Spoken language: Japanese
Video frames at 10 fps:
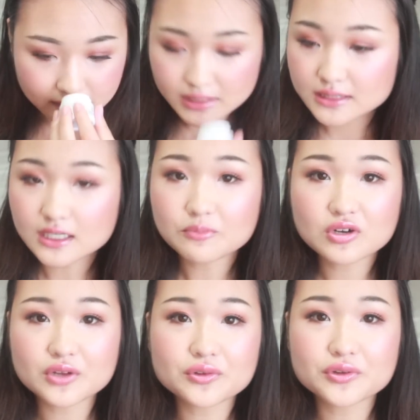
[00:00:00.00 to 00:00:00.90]
めっちゃ
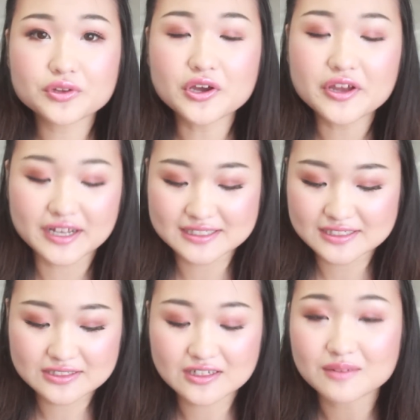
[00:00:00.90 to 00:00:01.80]
アボカドの匂いが
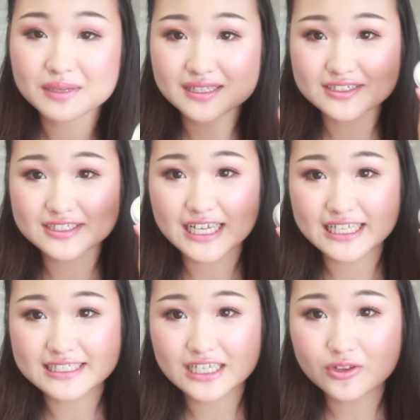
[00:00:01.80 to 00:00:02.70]
するとか全くないん
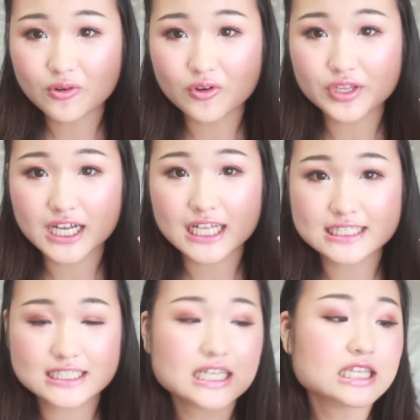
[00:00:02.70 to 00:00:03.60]
ですけどこんな感
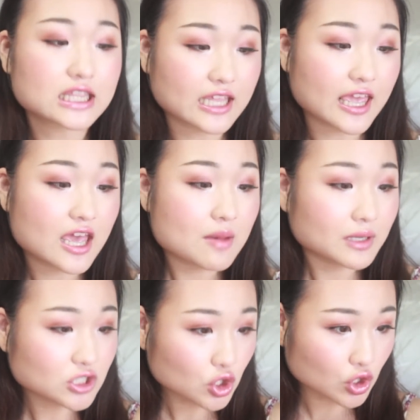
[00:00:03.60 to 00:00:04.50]
じになってて、
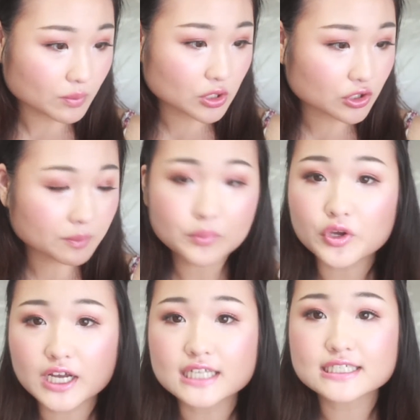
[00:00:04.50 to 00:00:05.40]
まあ、ちょっと緑っ
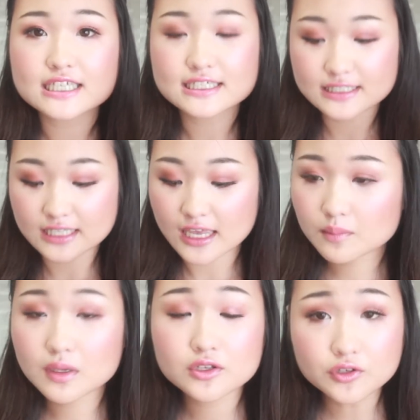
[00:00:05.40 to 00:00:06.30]
ぽい感じですね、
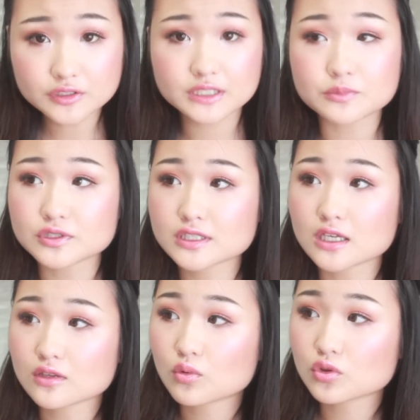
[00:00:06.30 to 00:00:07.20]
まあ、夜にも
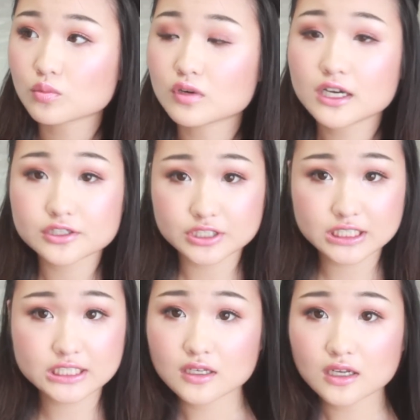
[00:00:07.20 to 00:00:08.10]
使ったこともある
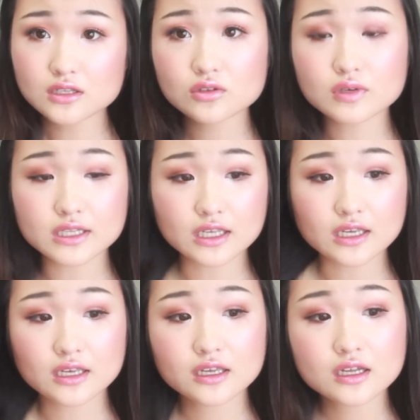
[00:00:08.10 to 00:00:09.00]
しあとは
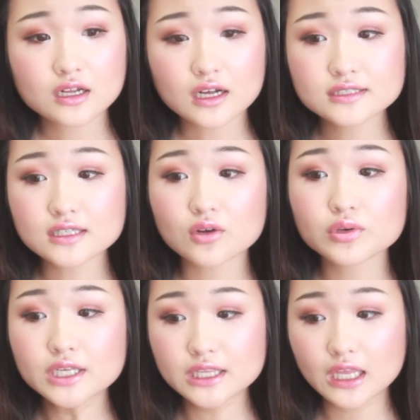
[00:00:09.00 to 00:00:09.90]
ね朝
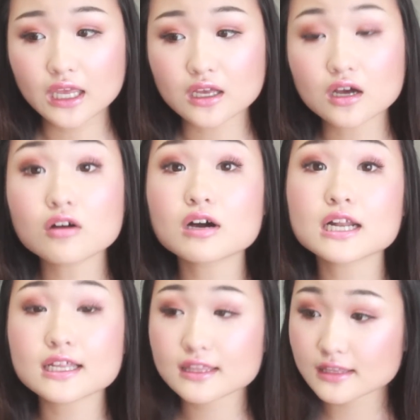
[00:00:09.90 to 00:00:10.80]
起きて顔
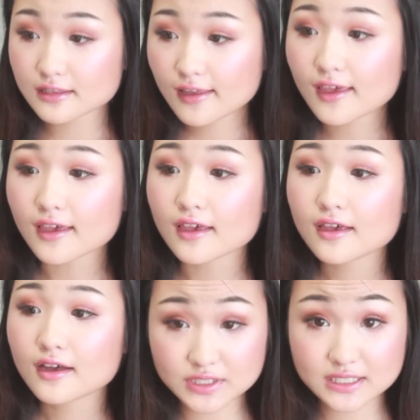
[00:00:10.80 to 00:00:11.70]
洗って
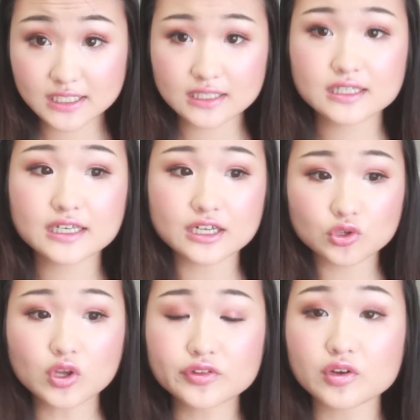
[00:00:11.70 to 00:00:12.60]
スキンケア
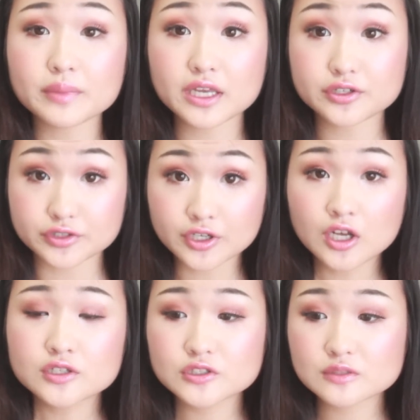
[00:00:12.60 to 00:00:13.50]
とあとはメイク
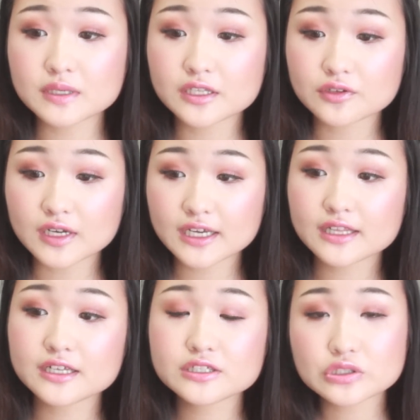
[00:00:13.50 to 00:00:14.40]
するまでの
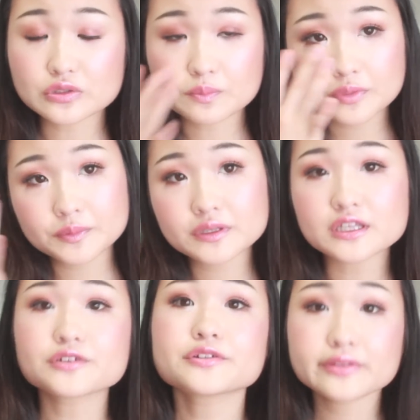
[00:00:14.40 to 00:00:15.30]
間にちょっとピピっ
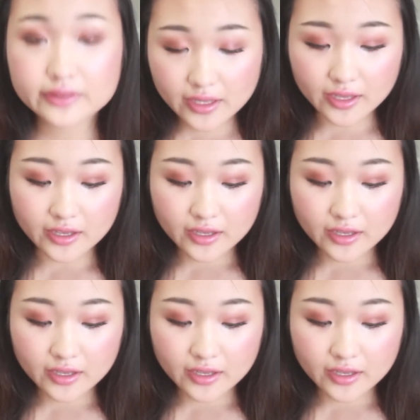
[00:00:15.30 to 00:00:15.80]
て塗って